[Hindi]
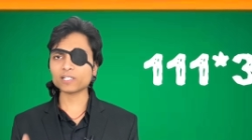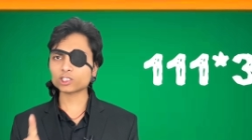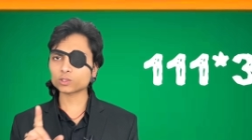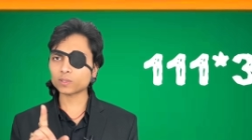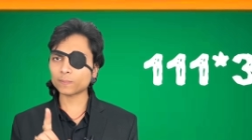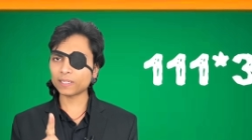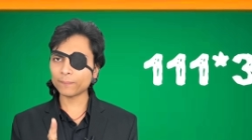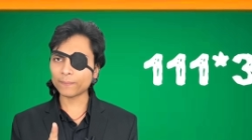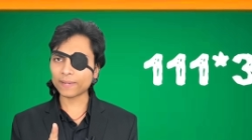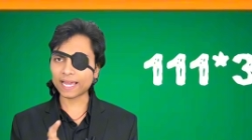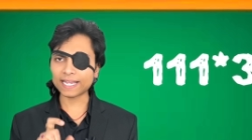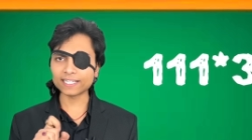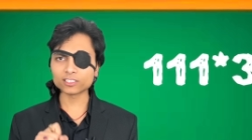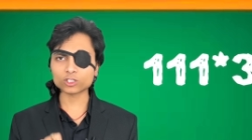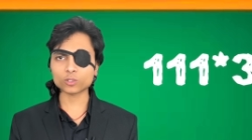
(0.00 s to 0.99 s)
बस तुम अपने
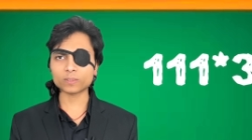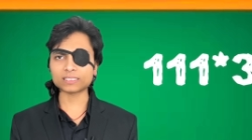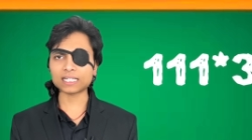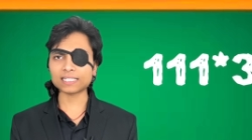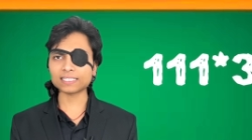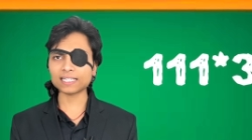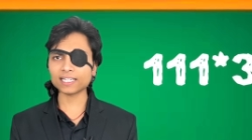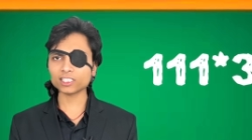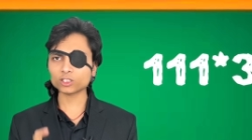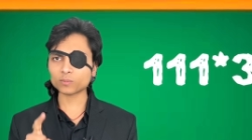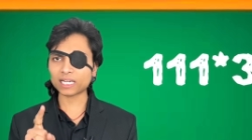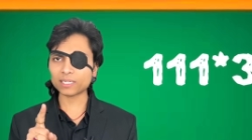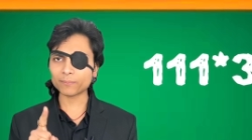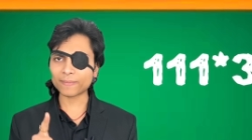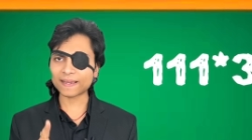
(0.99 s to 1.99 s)
पेरेंट्स को बता देना कि
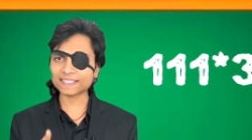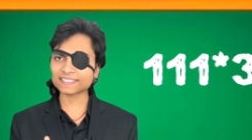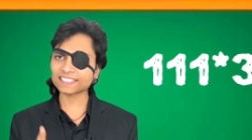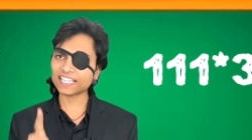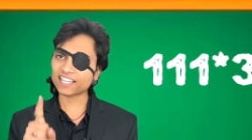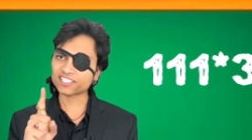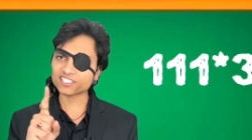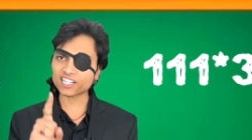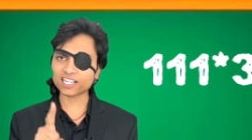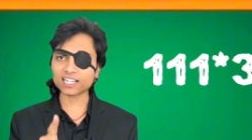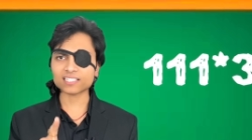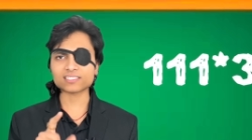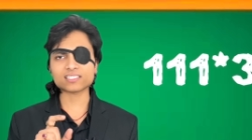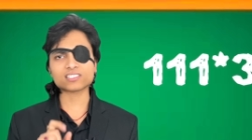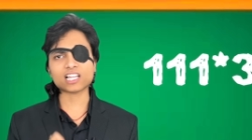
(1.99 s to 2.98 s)
तुम्हारी मैथ्स की एक्स्ट्रा
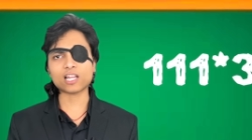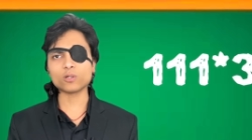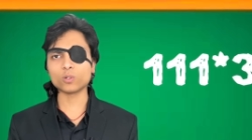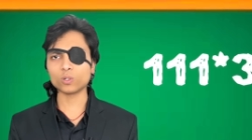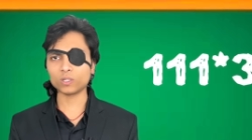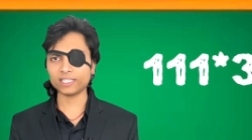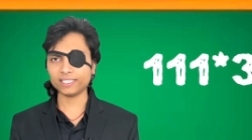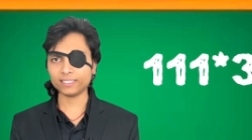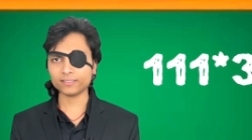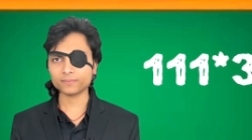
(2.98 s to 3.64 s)
क्लासेस चालू हो गई हैं